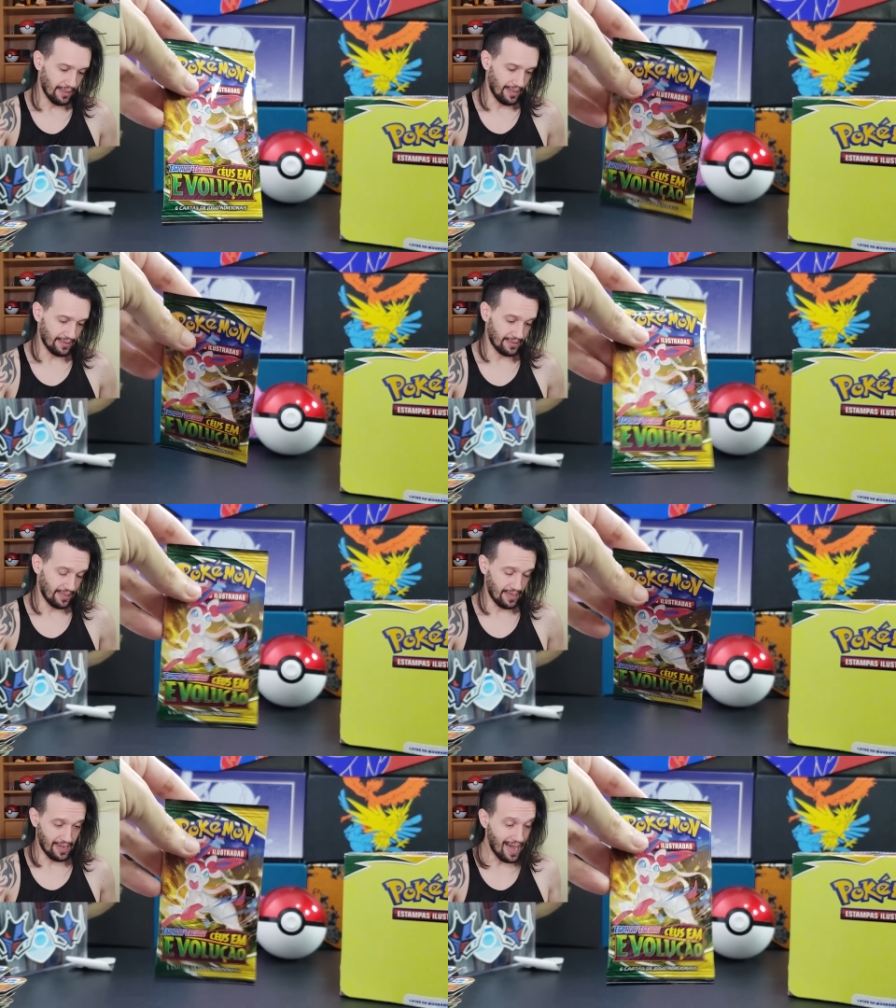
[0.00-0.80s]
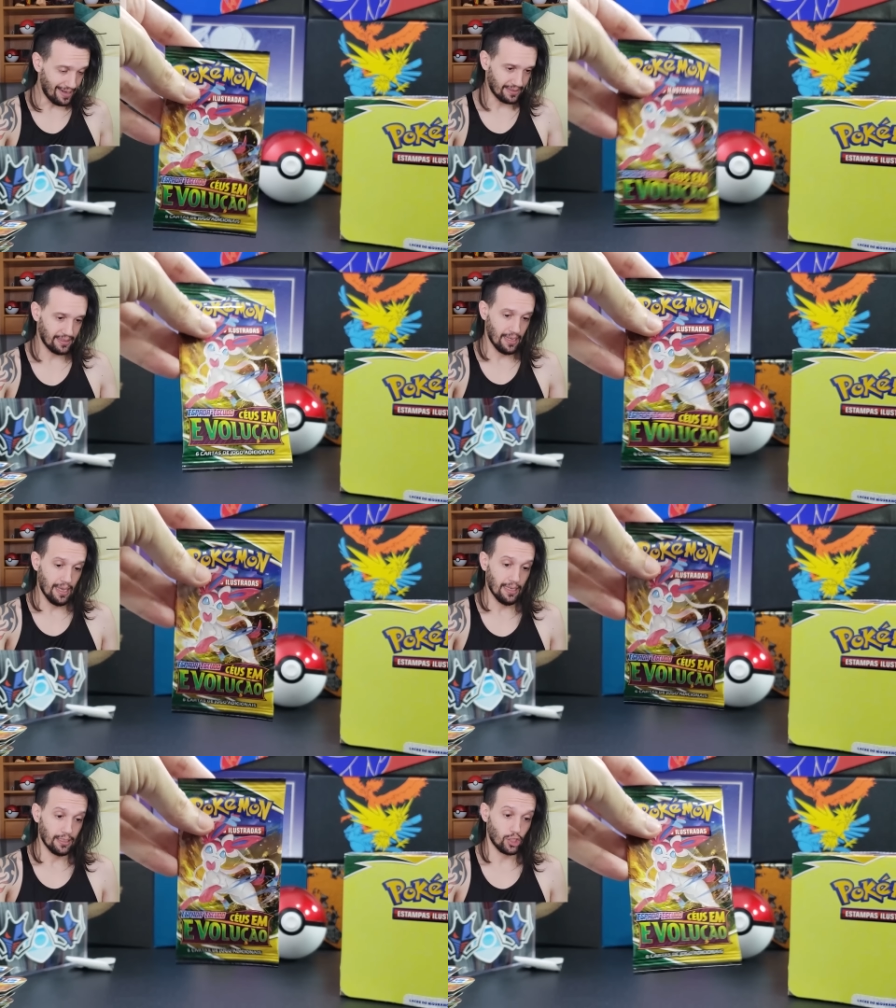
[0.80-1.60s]
É, é, raras.
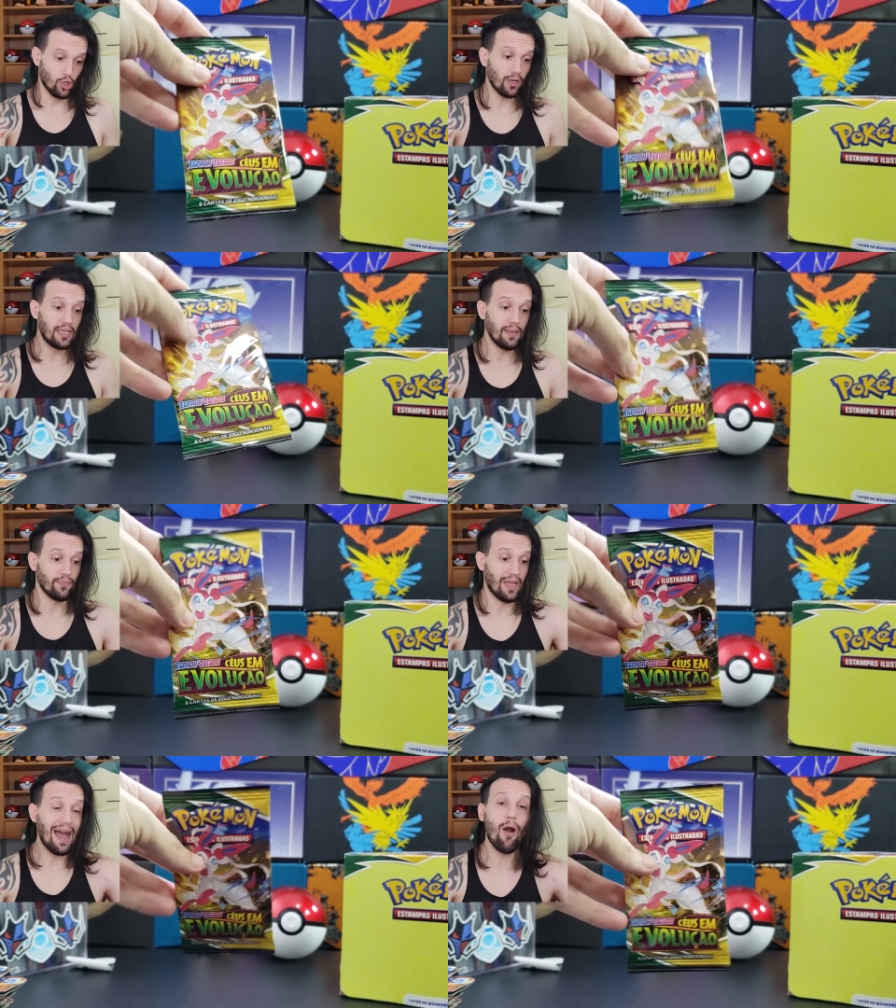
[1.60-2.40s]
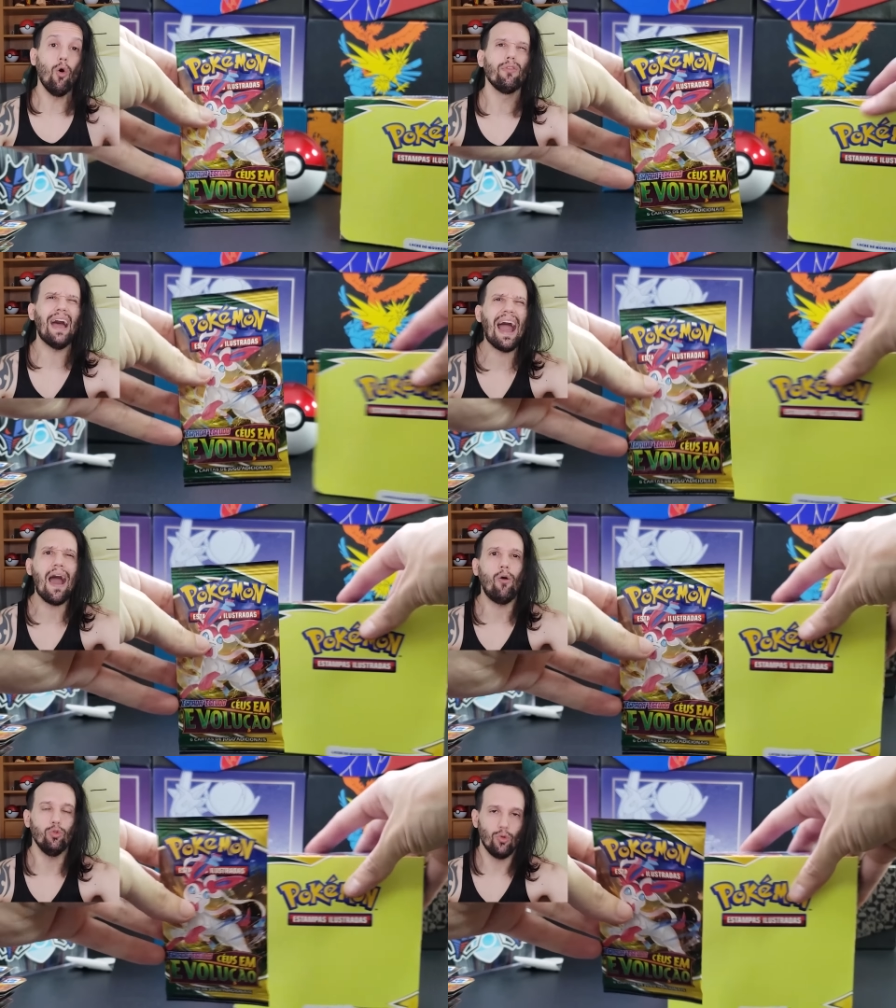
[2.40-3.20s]
Só que a
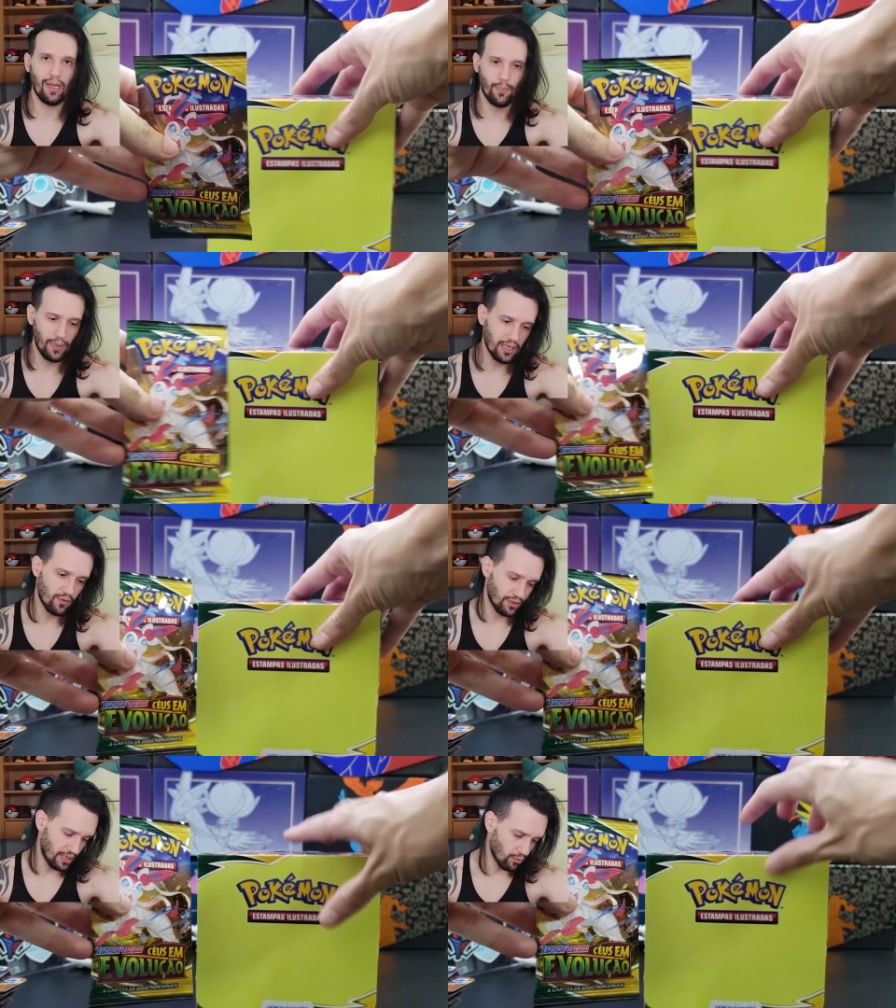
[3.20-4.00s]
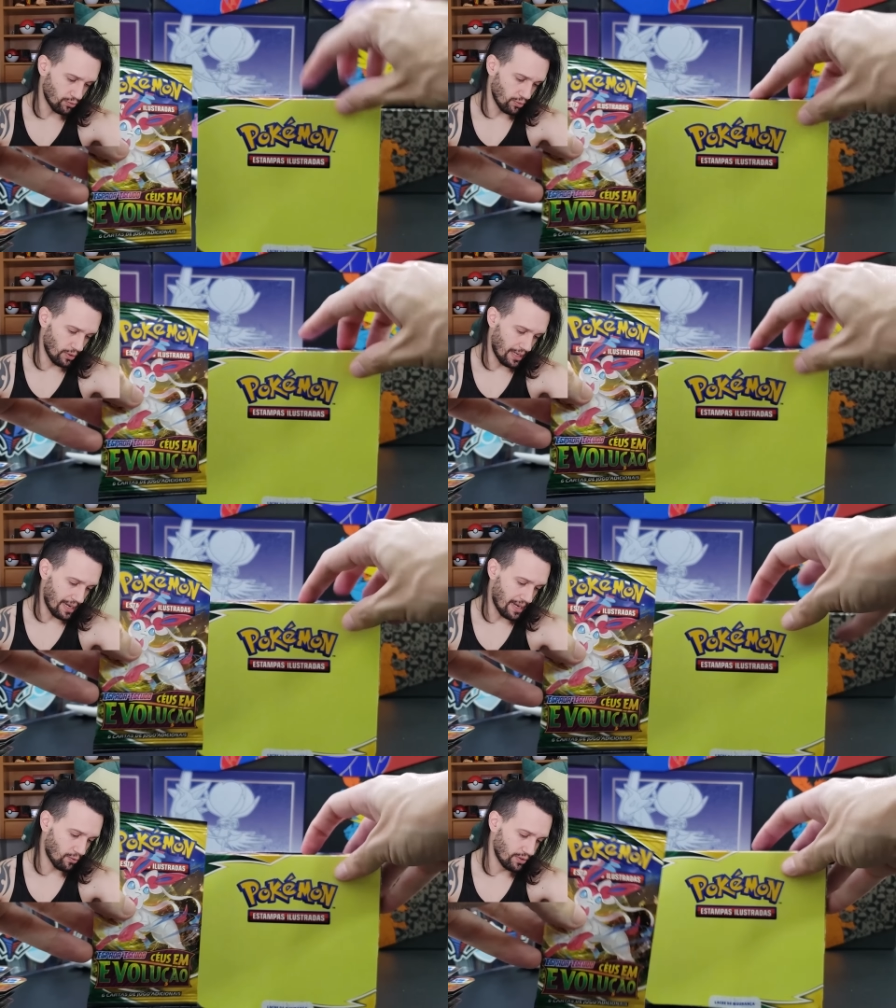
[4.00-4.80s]
Ronaldo Arrepiante, você
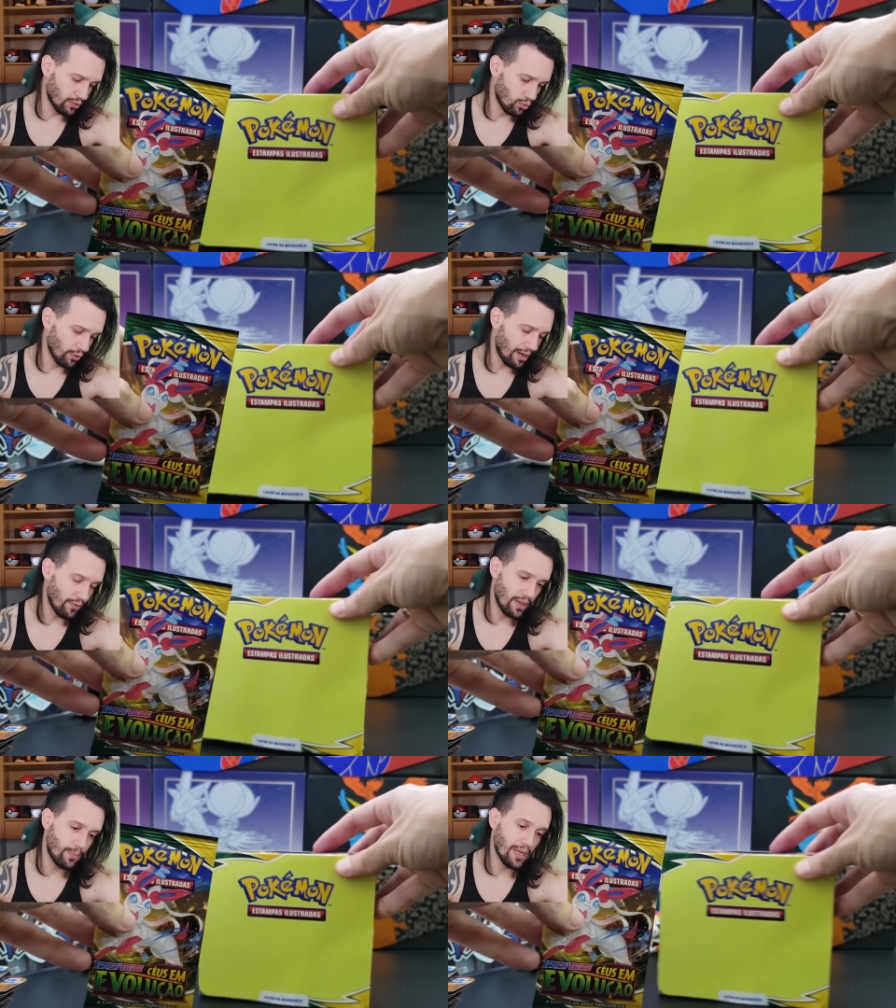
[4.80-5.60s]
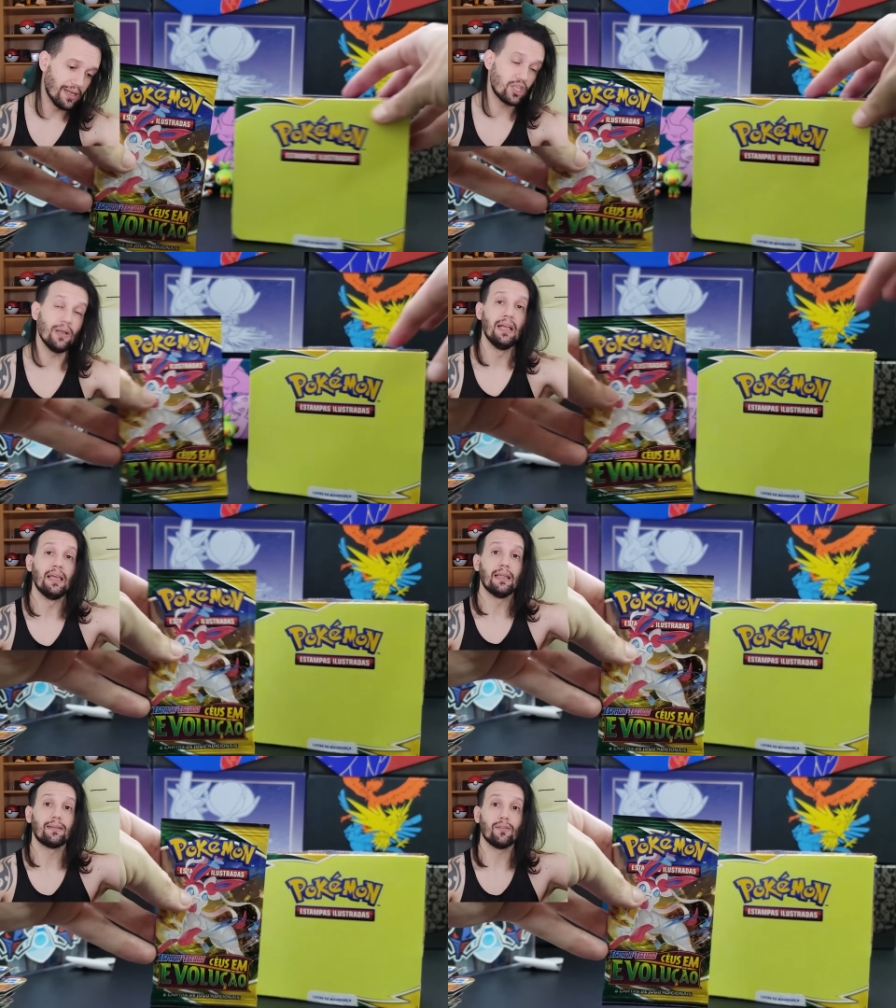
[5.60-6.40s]
a, a coleção do Ronaldo Arrepiante,
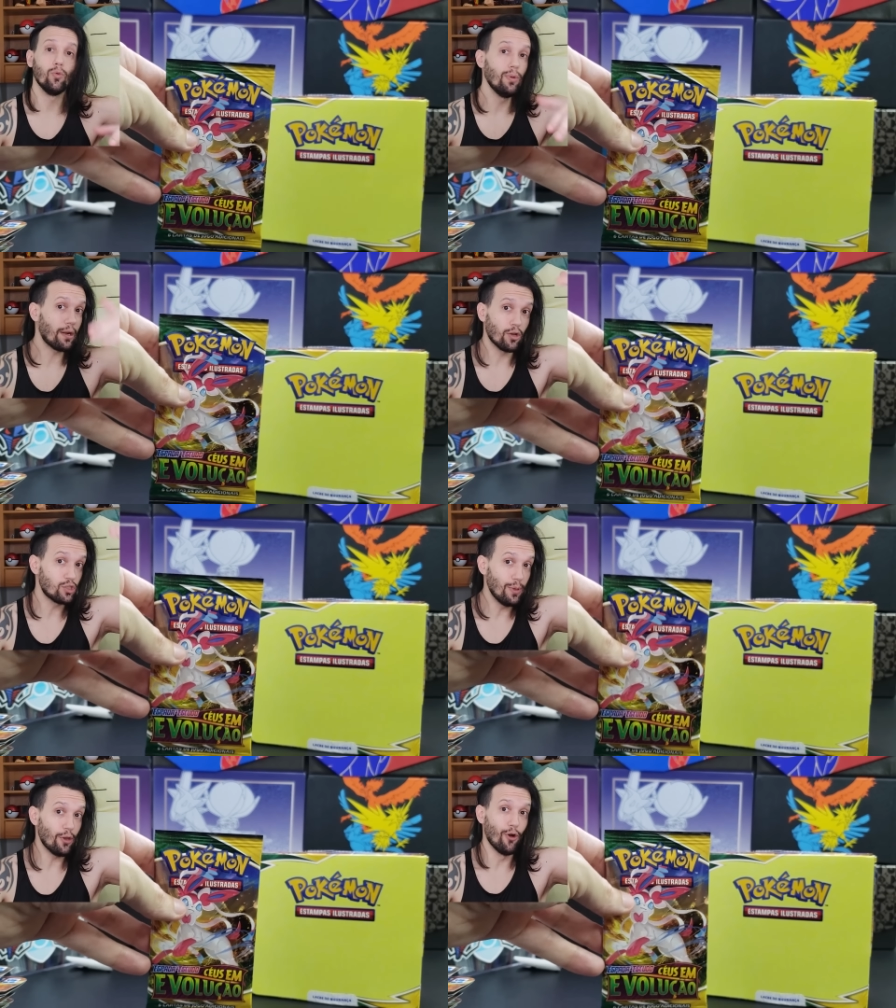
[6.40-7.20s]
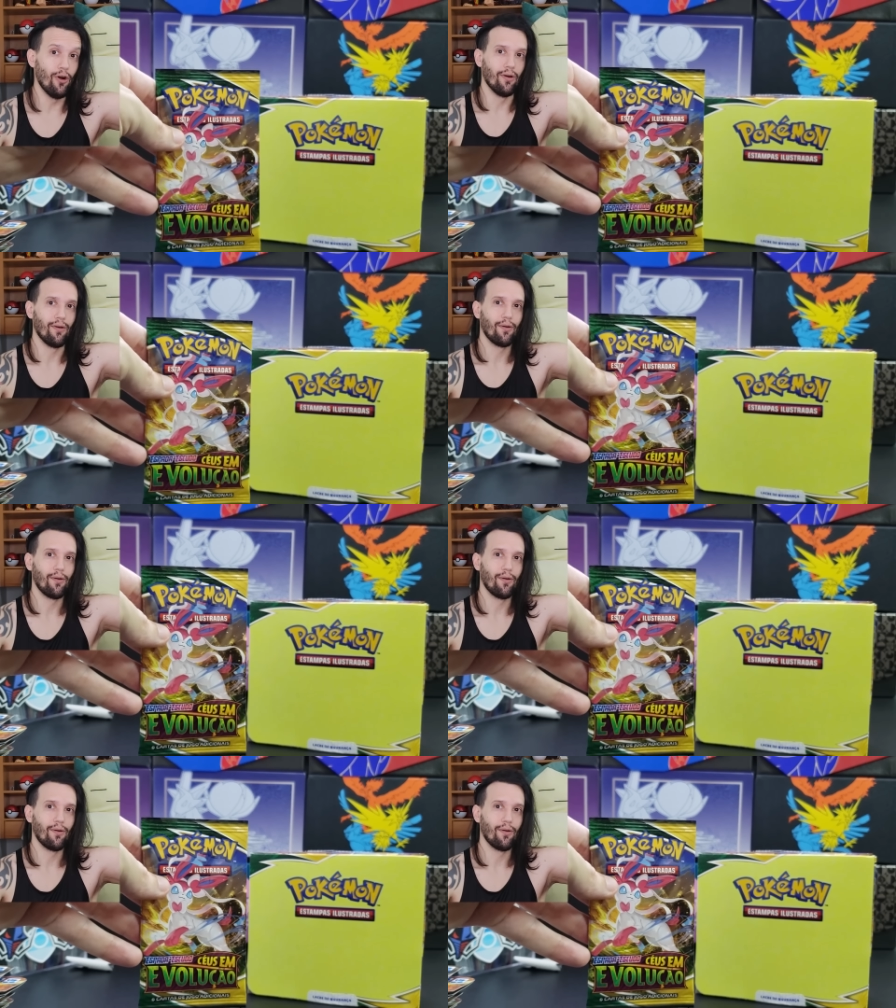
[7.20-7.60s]
o negócio melhorou.